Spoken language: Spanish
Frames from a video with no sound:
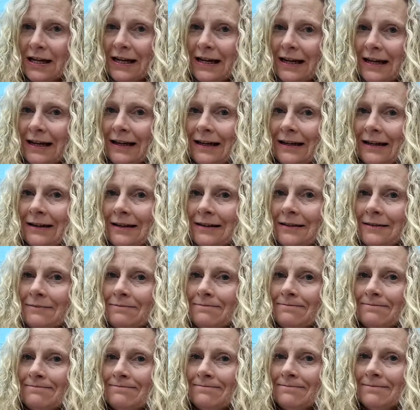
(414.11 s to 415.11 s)
Eh,
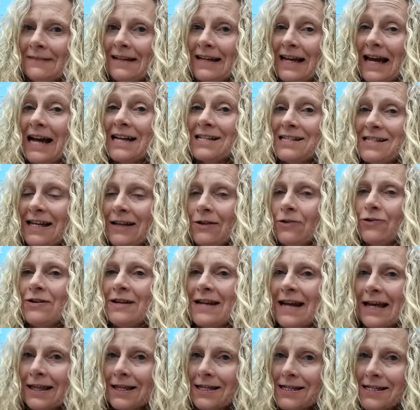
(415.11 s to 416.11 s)
mm, ha sido
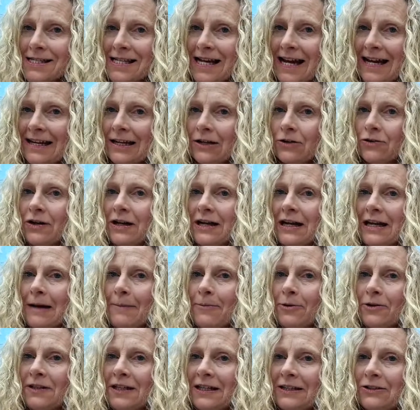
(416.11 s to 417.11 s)
necesario que
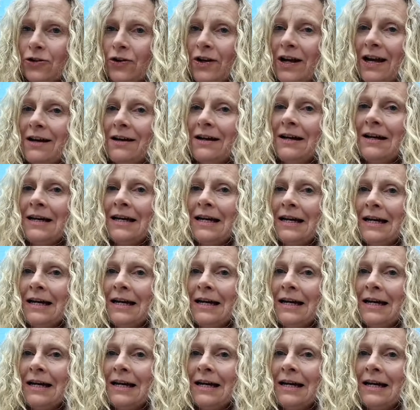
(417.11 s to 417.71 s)
la protectora